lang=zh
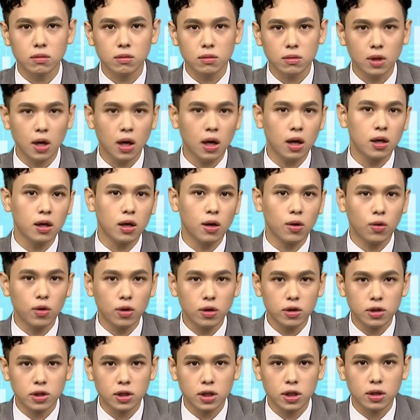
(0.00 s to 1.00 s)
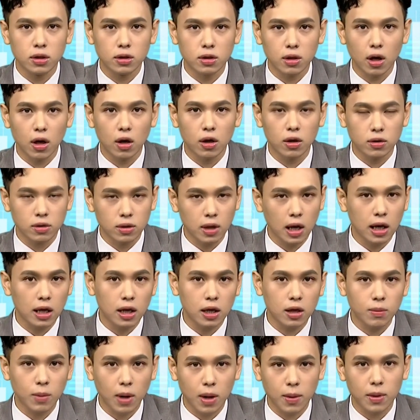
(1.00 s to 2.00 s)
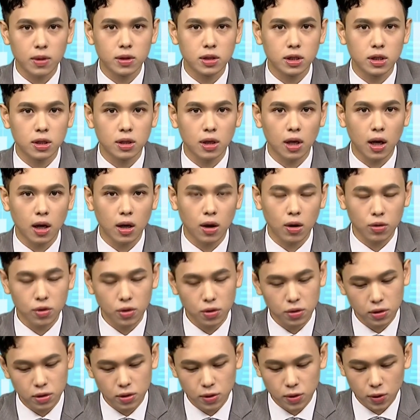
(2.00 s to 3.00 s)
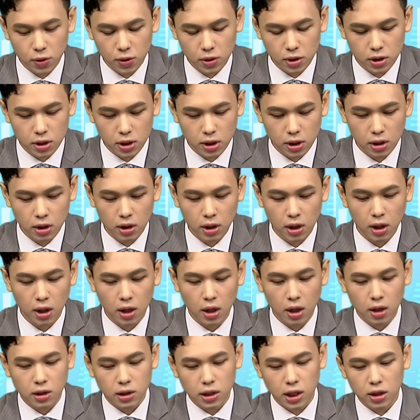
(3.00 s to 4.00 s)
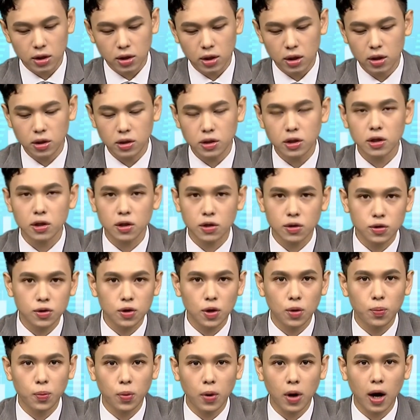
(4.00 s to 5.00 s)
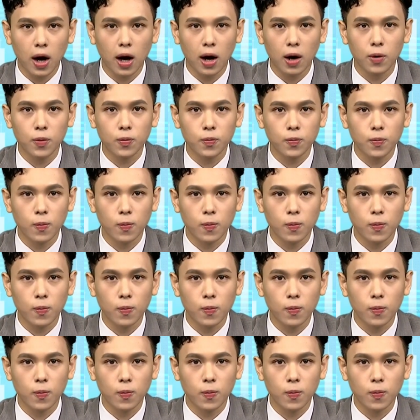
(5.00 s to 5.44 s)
它也会吸引到很大量买盘进来哦，尤其是说一些在第一季营收不好，